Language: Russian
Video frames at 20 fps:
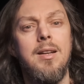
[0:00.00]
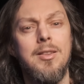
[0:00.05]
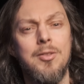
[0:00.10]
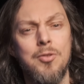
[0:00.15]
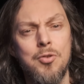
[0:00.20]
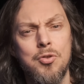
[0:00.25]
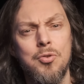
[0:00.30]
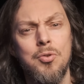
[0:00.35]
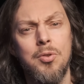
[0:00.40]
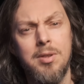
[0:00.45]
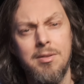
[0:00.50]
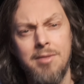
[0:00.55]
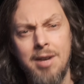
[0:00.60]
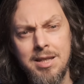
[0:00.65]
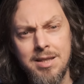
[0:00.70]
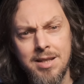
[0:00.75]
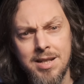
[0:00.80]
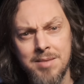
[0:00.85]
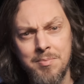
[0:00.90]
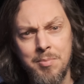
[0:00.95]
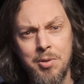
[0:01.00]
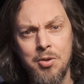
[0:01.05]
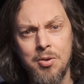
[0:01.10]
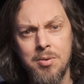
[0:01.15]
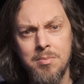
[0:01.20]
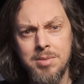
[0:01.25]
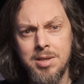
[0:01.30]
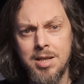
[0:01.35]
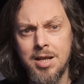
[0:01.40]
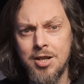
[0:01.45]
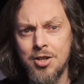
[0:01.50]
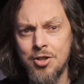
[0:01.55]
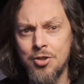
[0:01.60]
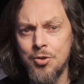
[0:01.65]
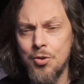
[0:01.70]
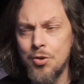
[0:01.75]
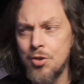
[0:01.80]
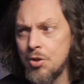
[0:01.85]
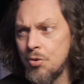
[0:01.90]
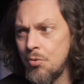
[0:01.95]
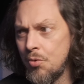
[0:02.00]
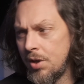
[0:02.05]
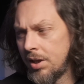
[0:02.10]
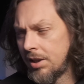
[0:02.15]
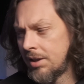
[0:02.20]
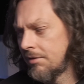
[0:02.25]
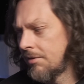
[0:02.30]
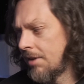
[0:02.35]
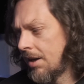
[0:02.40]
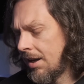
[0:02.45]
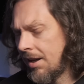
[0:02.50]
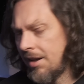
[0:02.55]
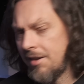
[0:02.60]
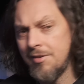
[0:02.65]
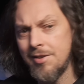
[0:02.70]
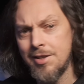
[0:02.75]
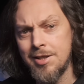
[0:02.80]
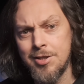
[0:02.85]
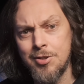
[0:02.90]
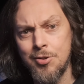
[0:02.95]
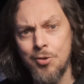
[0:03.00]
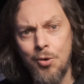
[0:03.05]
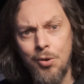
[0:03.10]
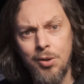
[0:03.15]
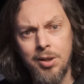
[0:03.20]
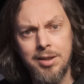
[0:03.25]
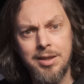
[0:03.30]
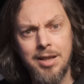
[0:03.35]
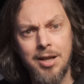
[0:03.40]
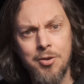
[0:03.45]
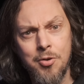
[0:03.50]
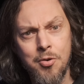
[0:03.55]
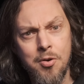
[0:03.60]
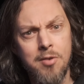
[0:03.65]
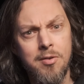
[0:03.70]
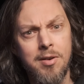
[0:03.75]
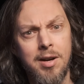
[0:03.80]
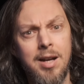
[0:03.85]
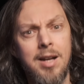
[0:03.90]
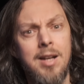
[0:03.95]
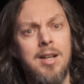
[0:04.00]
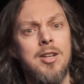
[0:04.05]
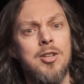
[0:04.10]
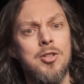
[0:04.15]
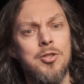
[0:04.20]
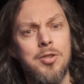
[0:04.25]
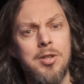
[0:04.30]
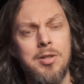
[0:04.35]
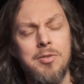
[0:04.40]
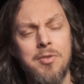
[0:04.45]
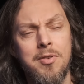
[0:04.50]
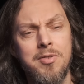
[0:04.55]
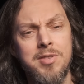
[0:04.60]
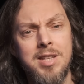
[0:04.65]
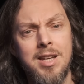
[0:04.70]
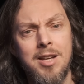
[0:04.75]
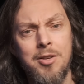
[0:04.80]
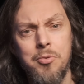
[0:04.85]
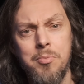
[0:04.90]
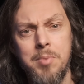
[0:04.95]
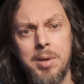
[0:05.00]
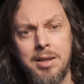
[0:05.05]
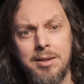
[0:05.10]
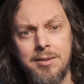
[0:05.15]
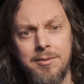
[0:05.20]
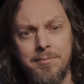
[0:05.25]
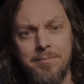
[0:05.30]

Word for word: Ну что, давайте разберемся, что же у этого Эверсола такого, что его все любят.